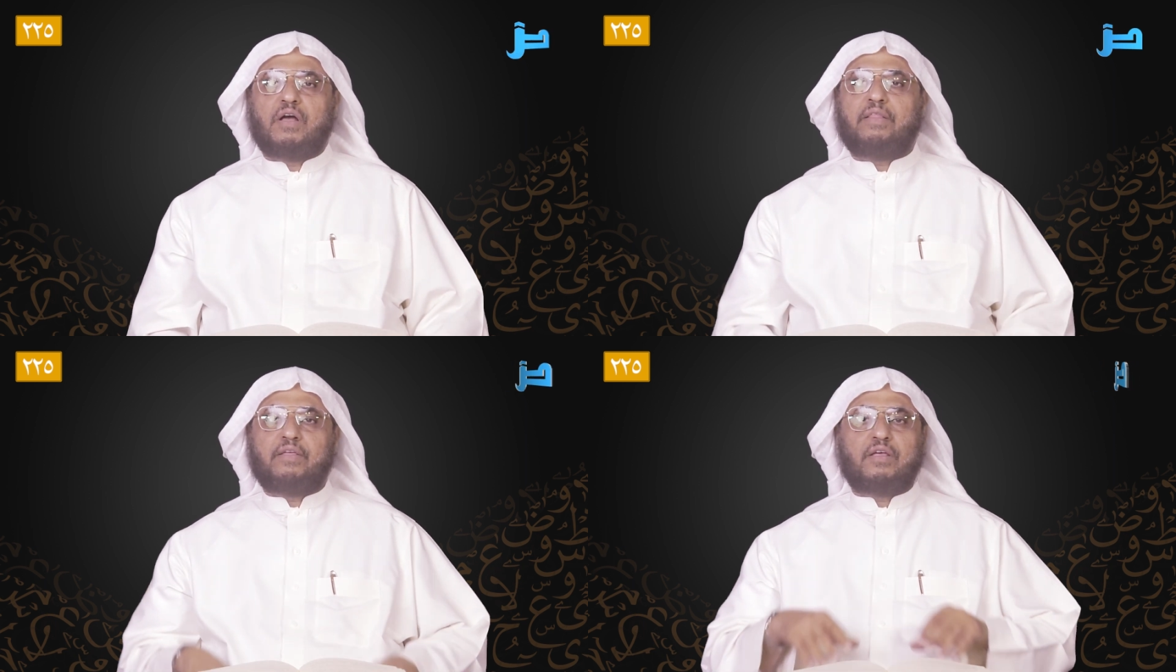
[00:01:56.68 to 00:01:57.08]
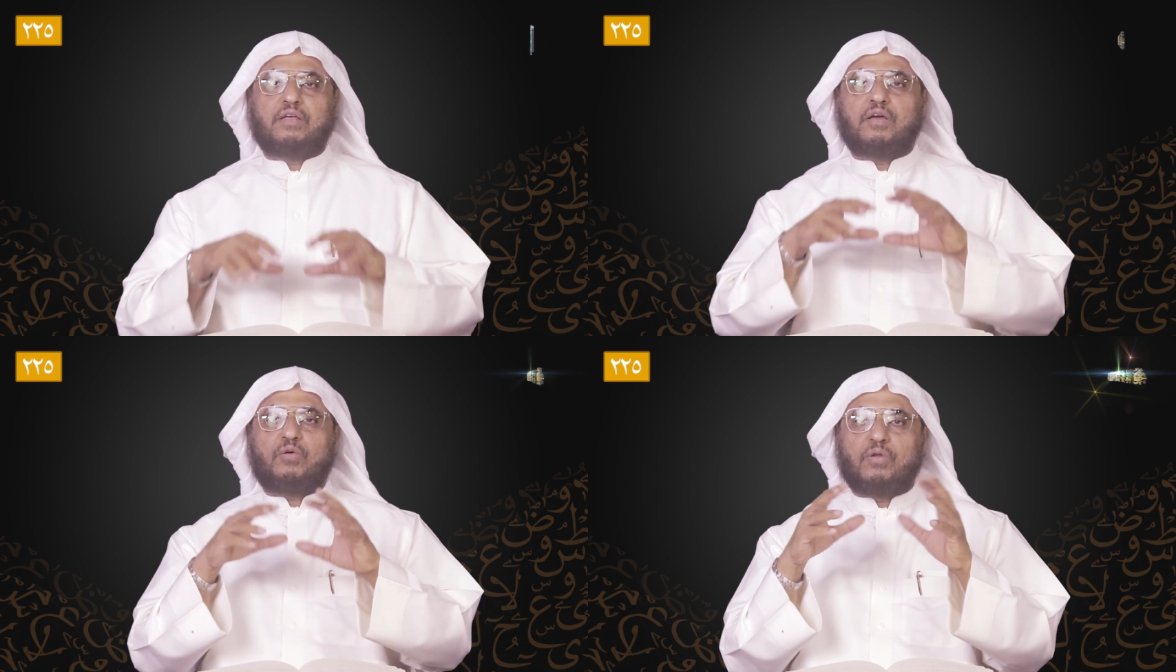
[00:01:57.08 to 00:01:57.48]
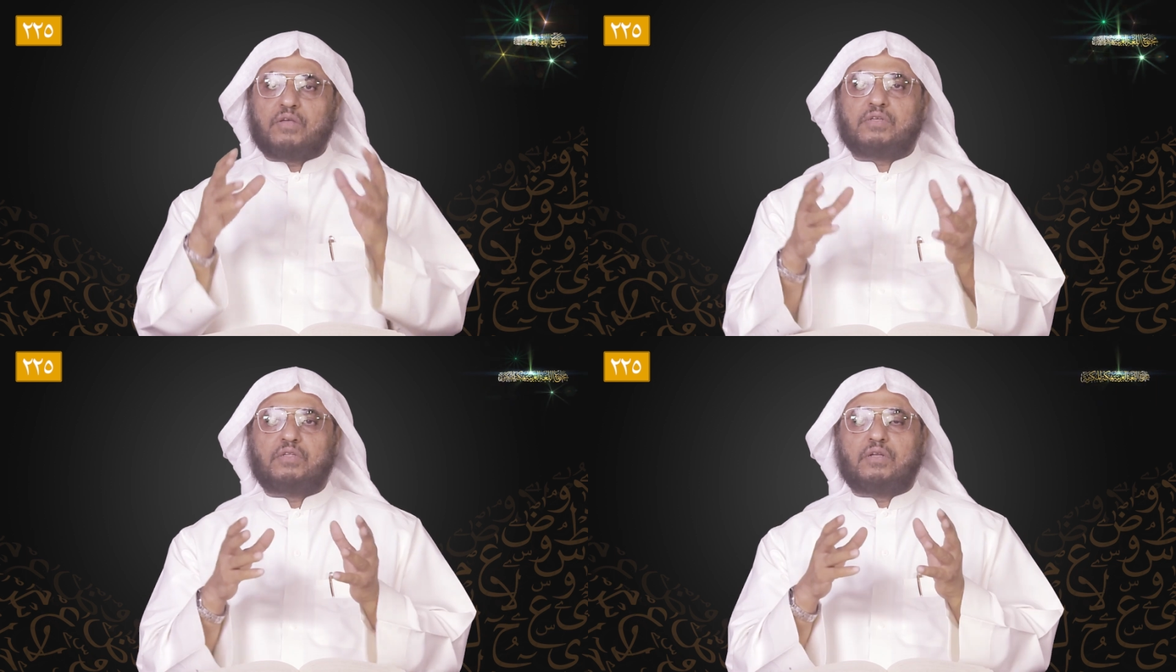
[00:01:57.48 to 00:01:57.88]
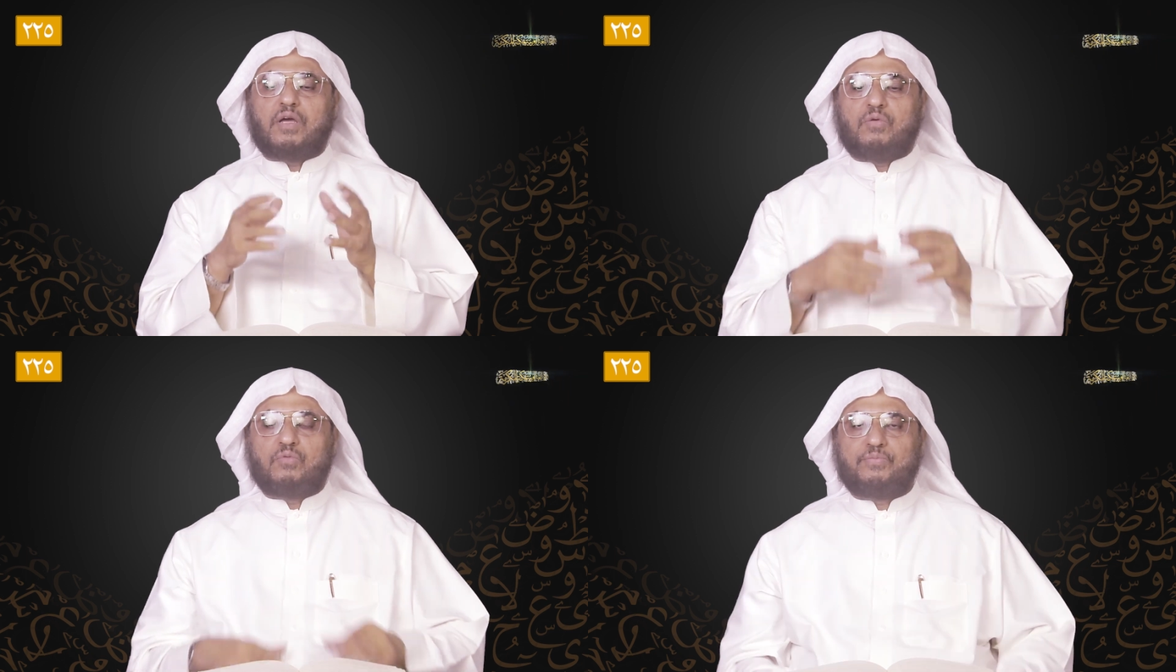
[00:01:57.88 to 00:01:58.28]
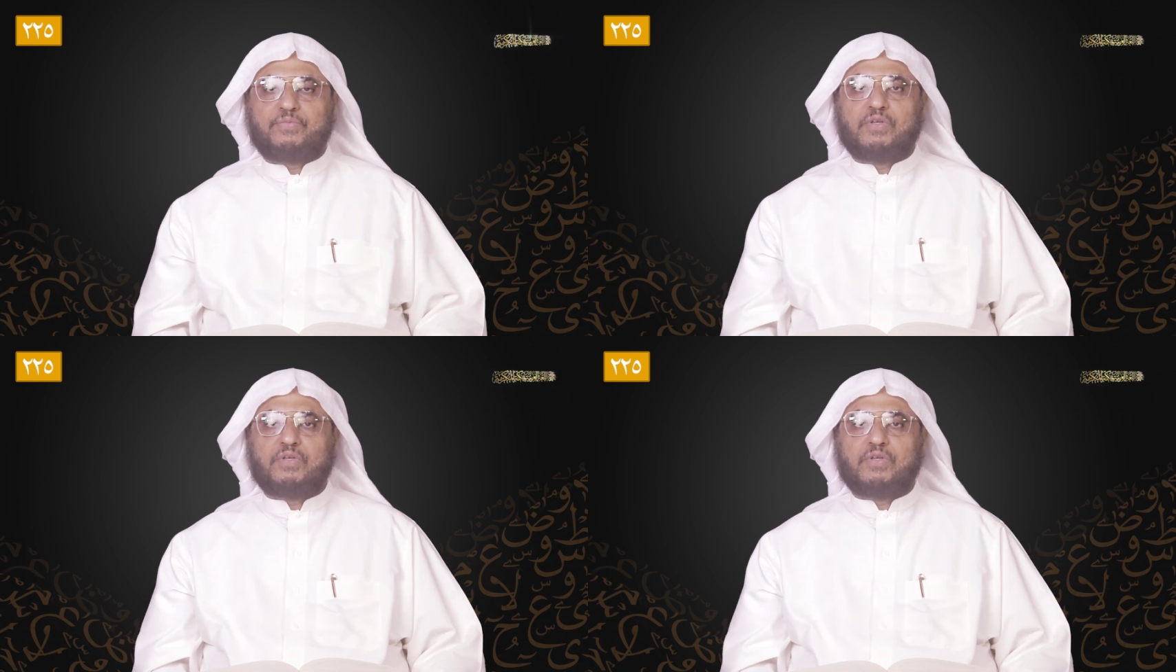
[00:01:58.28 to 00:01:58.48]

هذه هي خلاصة النحو